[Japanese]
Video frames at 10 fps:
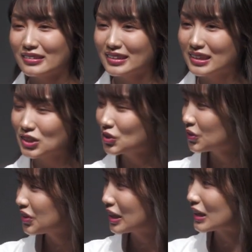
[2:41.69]
中
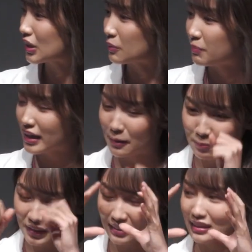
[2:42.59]
の中で目が
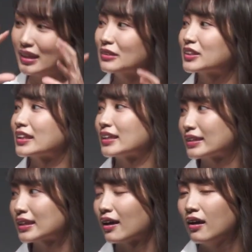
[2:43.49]
ピカッと開くじゃないで
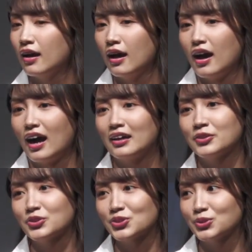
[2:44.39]
すか、はいはい、あ
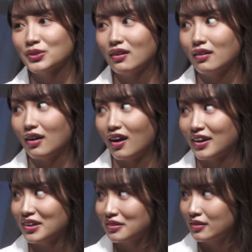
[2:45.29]
の瞬間
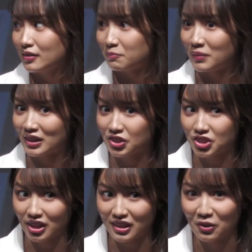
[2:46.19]
あれめっ
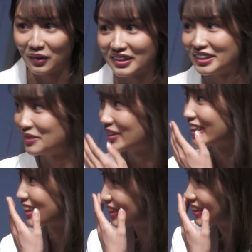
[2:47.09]
ちゃ可愛いみ
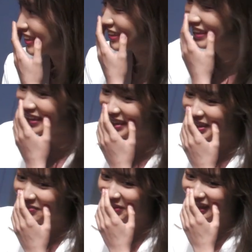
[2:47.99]
たいな
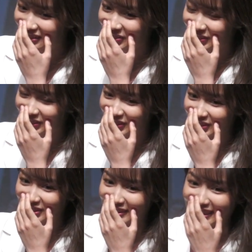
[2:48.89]
もうあ
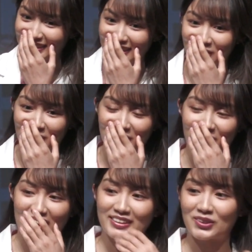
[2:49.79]
のゆかちゃんの時
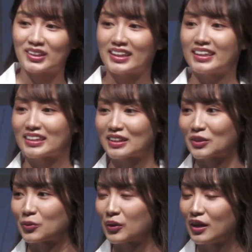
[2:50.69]
の感情じゃないです
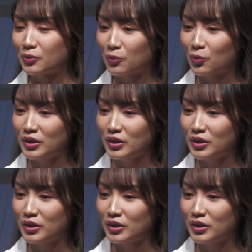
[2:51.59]
けどあのこ